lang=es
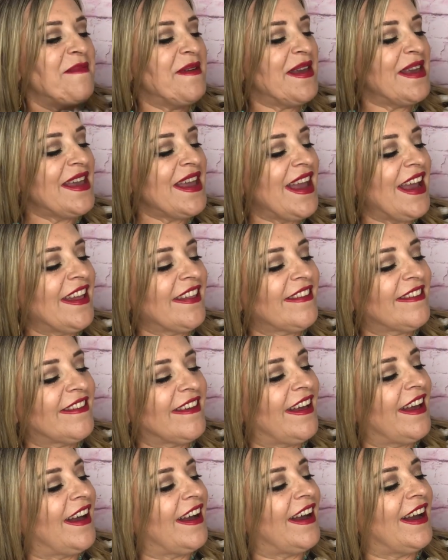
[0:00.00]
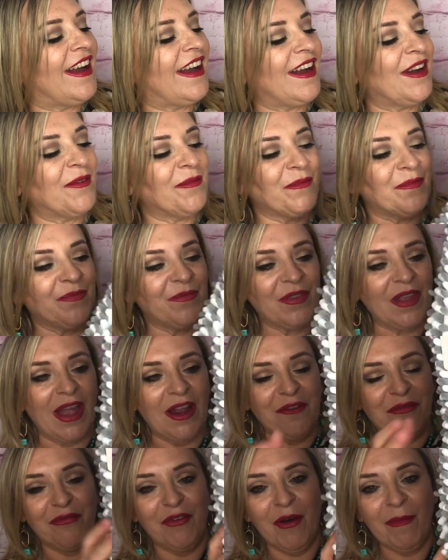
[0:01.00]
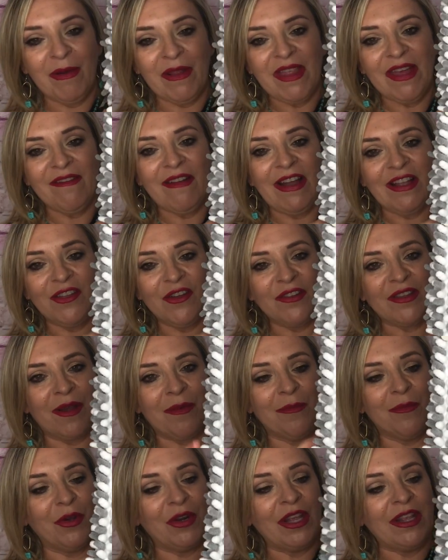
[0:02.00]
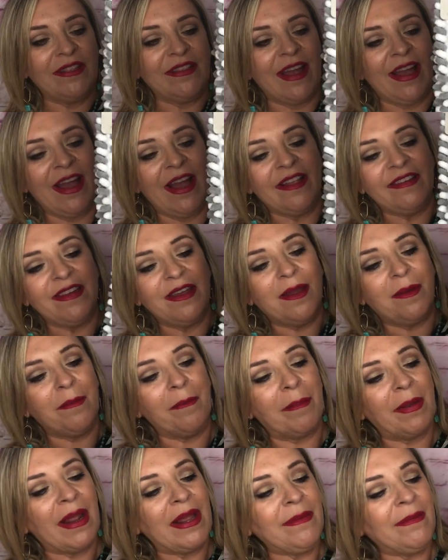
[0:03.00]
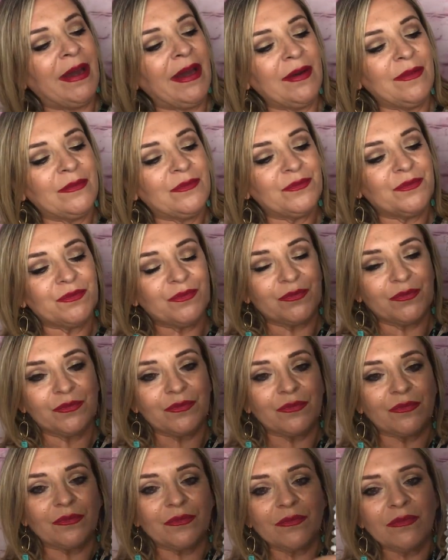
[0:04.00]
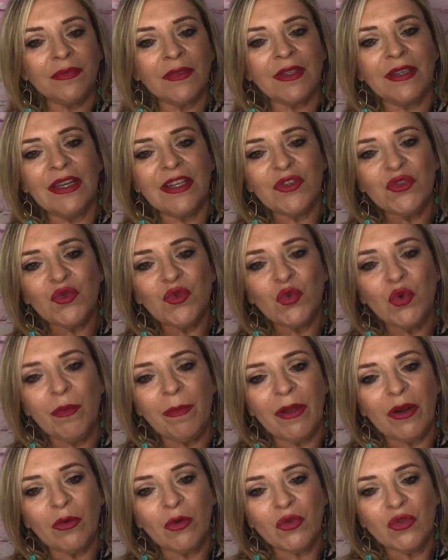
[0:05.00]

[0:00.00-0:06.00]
vi esta mm, alfombra de baño tan bonita allí en Primark, que es súper